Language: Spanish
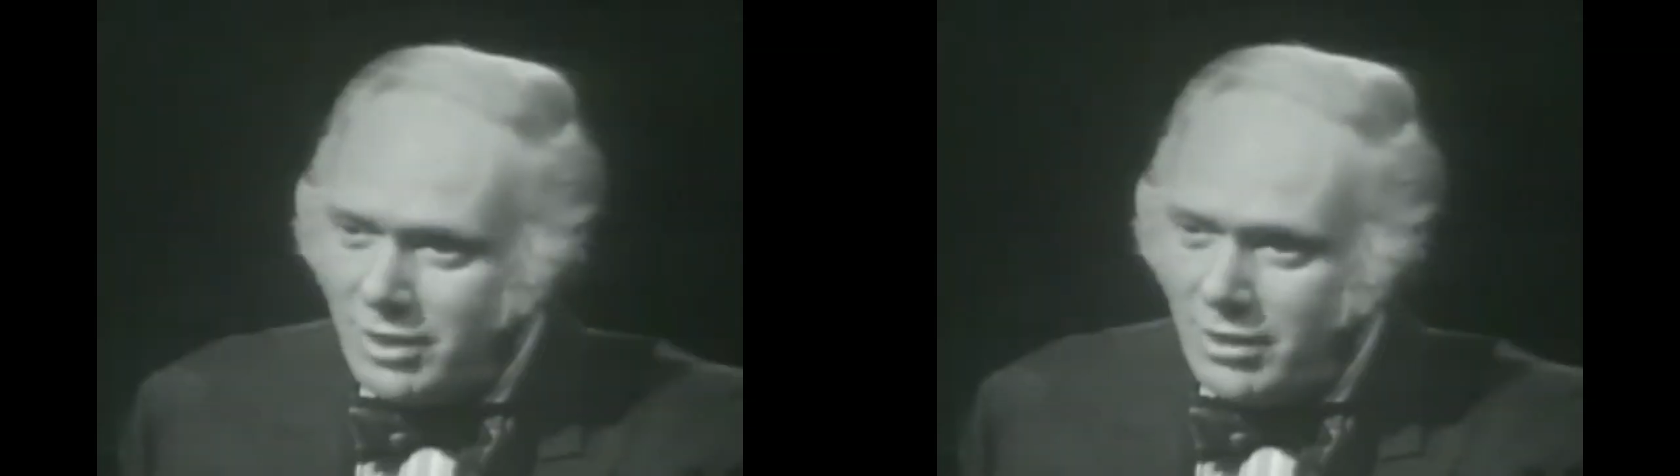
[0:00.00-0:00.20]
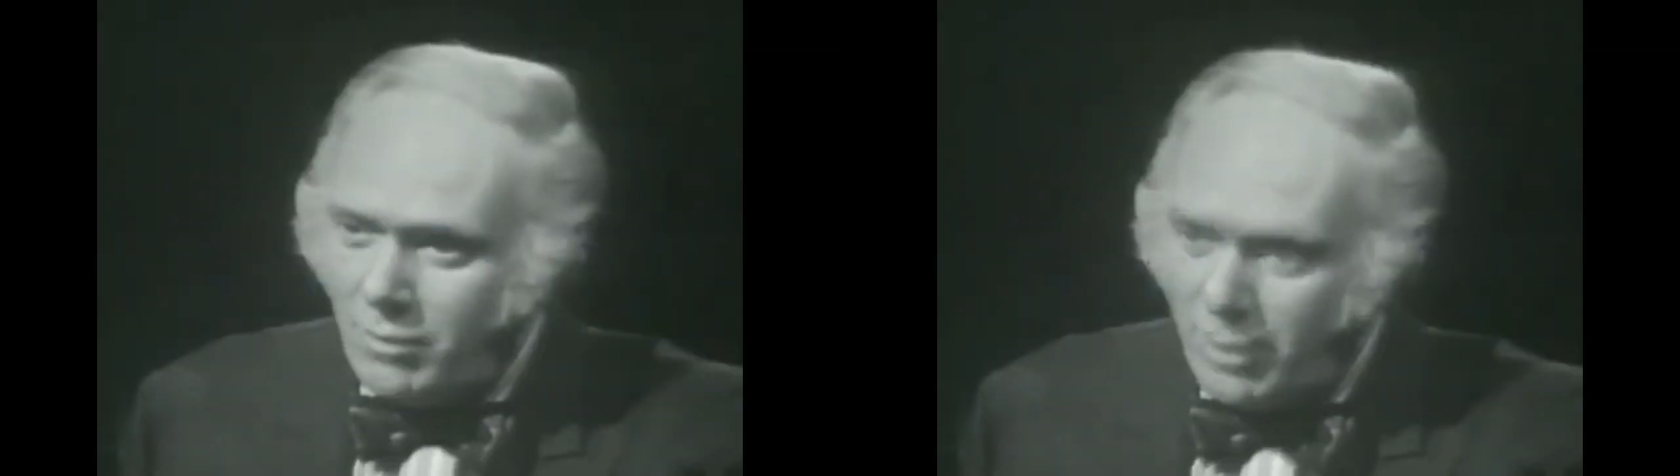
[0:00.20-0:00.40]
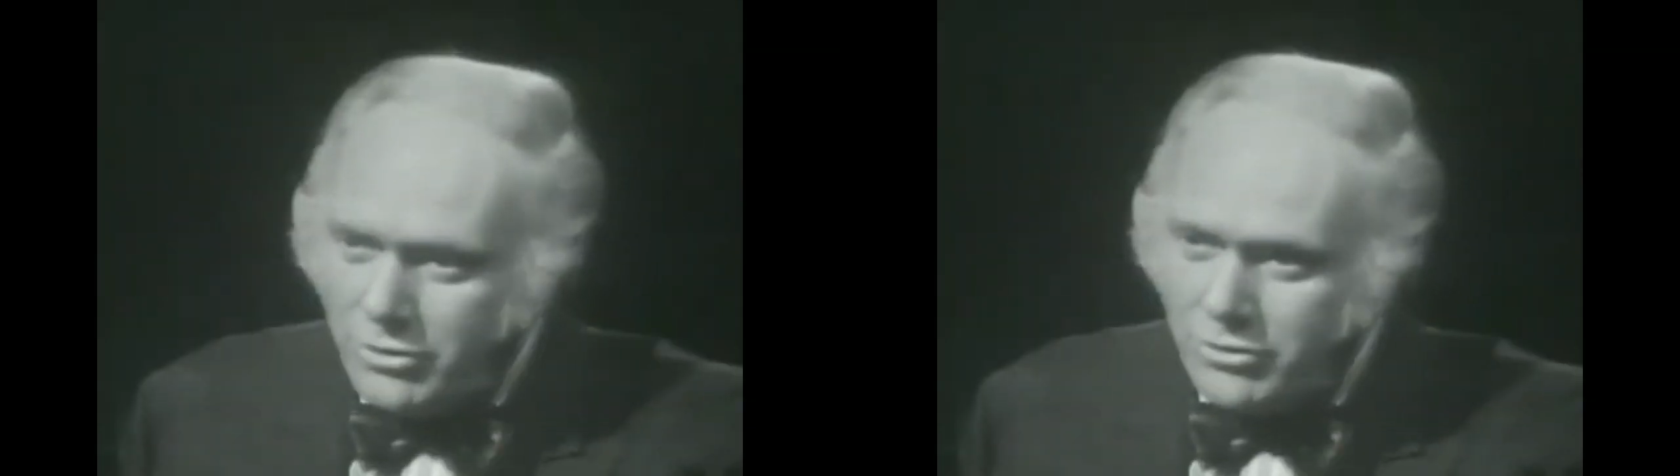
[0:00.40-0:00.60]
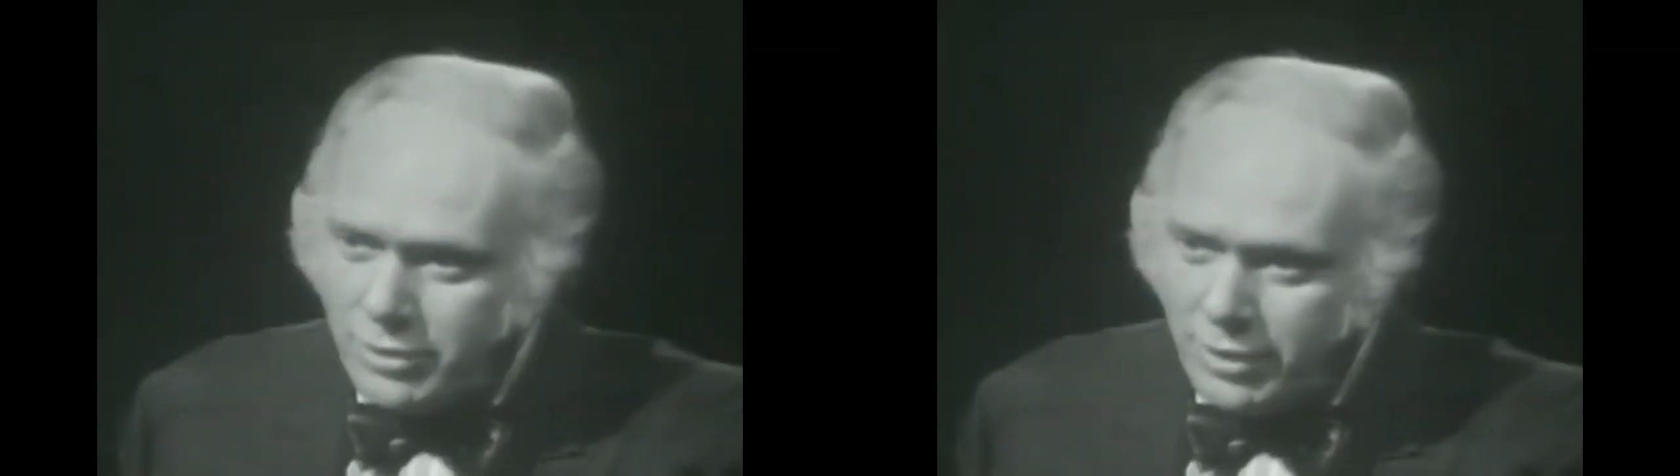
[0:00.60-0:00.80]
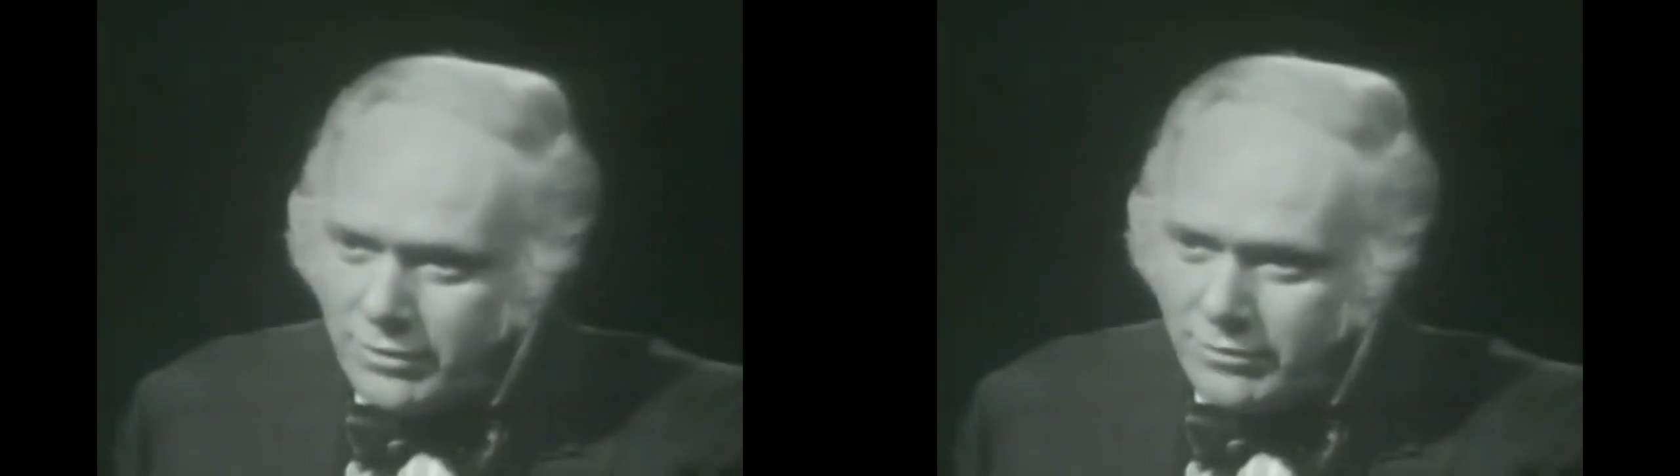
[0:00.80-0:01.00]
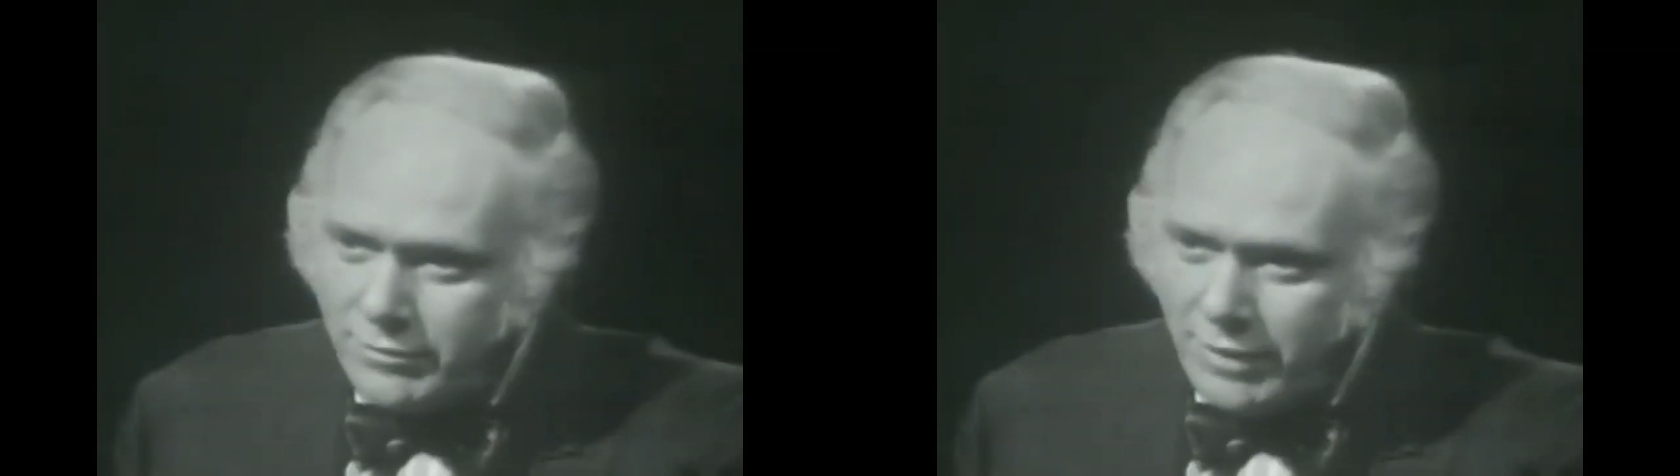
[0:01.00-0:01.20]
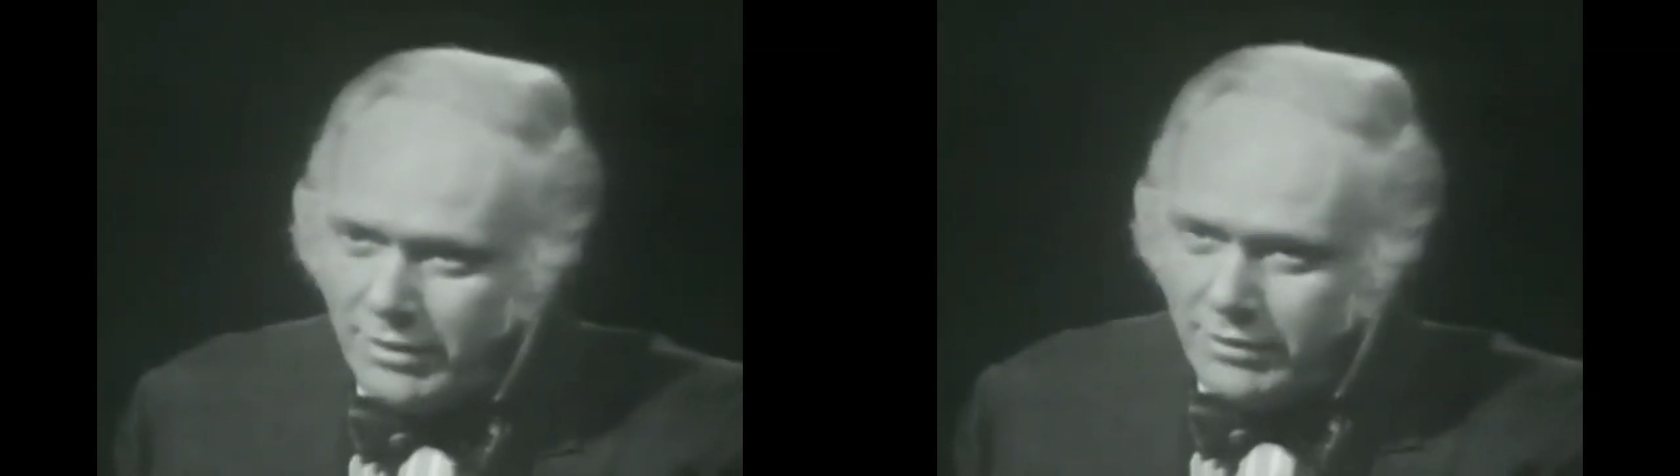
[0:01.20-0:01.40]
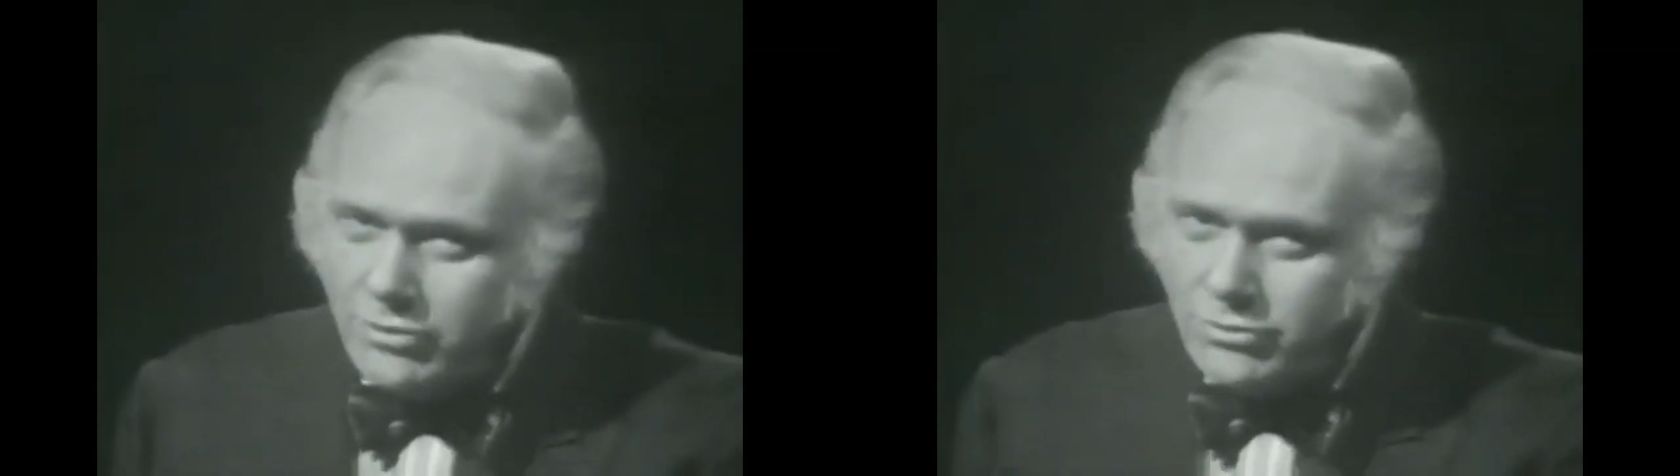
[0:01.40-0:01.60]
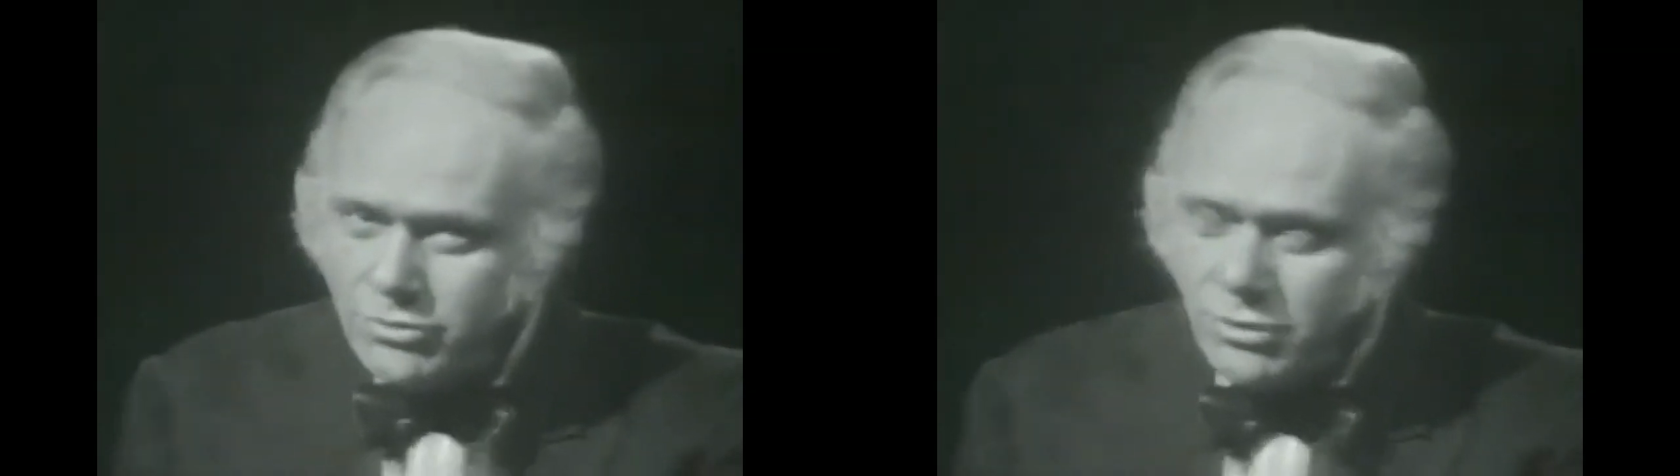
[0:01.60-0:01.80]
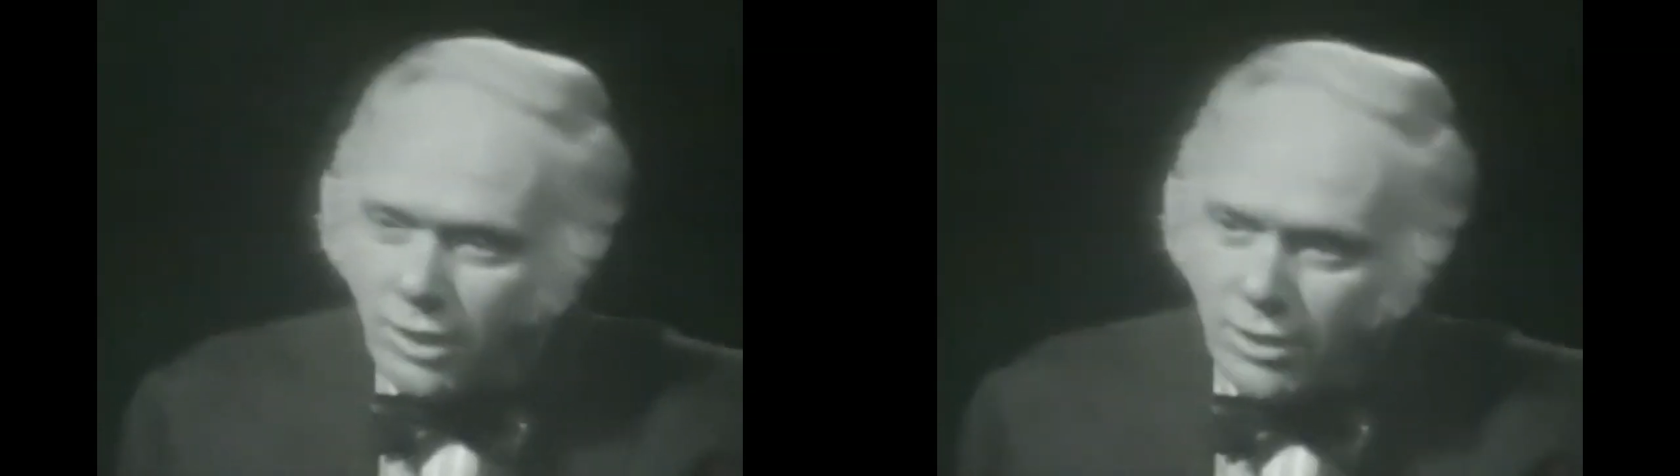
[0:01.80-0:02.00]
¿Y qué opinas de la tecnología
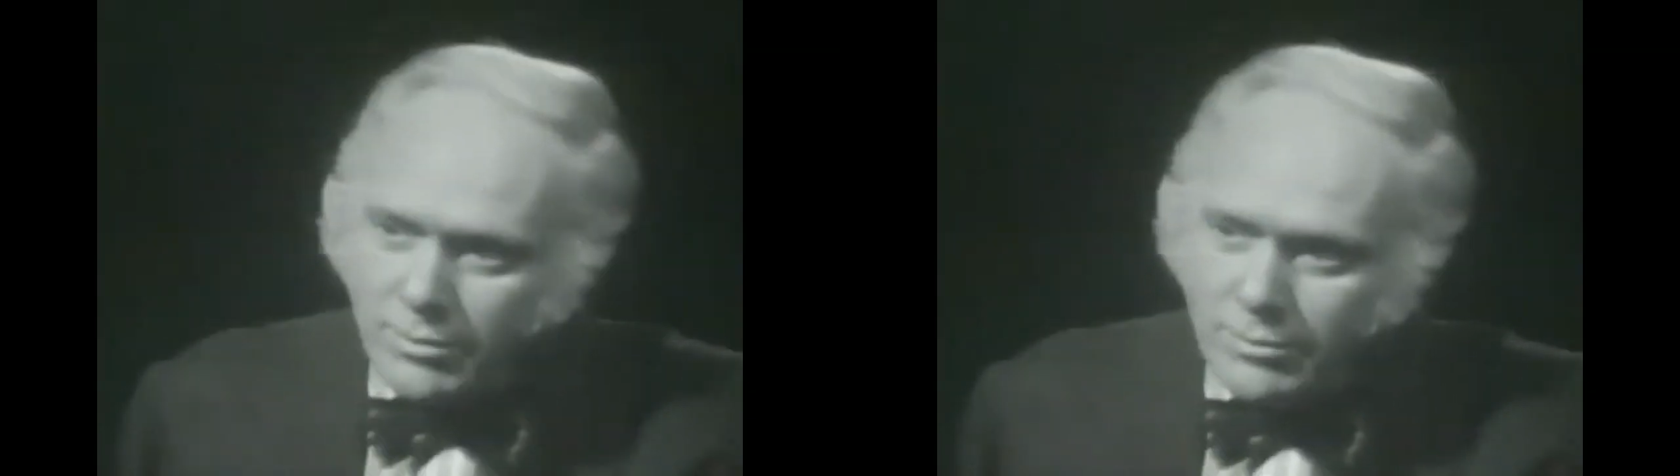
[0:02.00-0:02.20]
alienígena